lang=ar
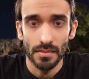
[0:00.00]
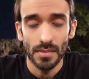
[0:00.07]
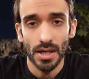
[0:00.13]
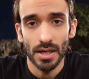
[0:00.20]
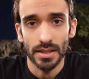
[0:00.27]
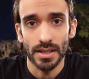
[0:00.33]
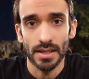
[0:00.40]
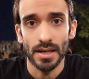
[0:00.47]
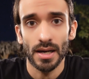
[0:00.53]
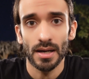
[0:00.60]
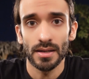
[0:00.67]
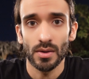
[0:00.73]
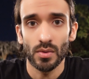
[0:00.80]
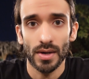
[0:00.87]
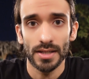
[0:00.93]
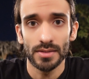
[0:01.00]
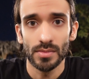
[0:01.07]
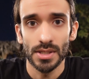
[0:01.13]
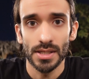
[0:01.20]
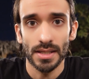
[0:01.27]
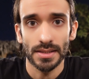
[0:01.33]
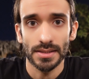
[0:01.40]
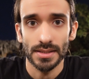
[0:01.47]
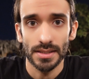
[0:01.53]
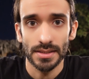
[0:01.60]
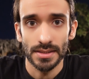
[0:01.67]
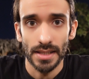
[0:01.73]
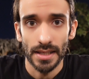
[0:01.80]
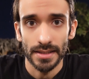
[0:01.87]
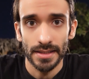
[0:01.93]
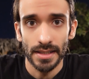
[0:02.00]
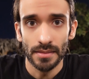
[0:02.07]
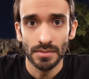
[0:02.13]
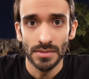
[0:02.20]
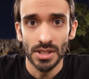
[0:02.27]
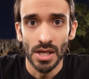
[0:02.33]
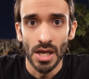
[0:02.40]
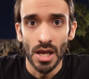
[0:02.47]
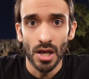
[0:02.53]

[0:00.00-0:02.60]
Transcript: لكن أنا واحد من الناس استخدمت